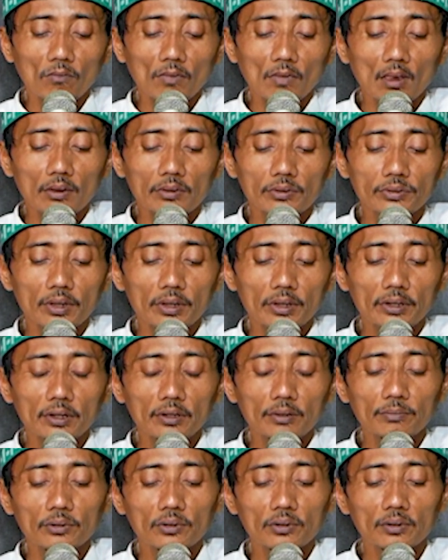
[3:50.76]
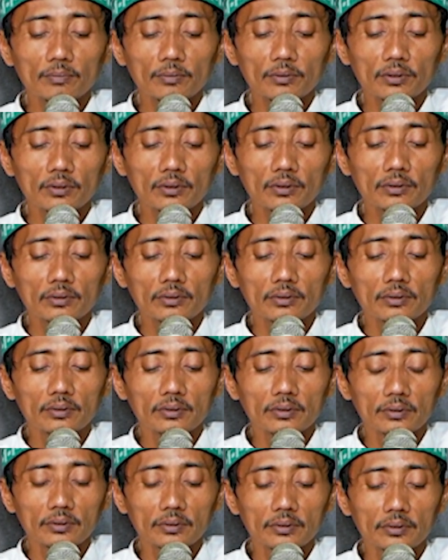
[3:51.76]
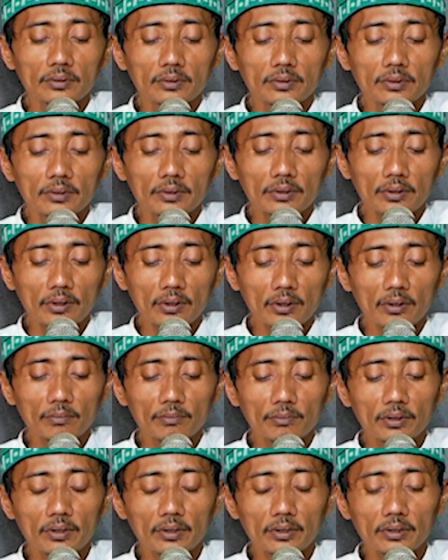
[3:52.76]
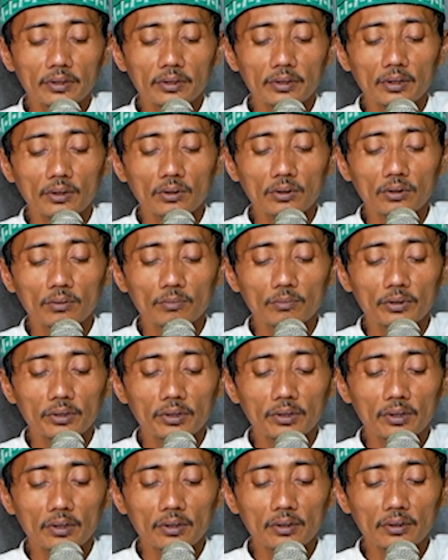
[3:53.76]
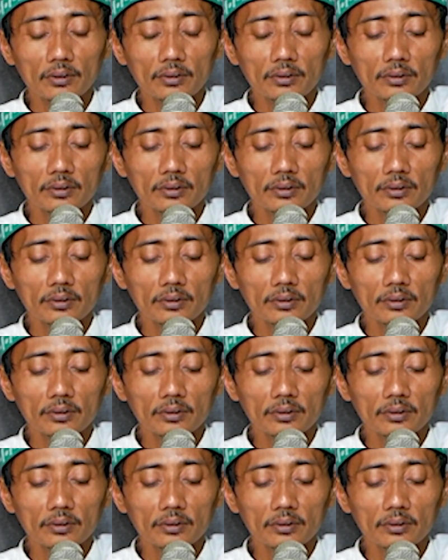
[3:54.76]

Saking biro-biro Keramiani agama ni Allah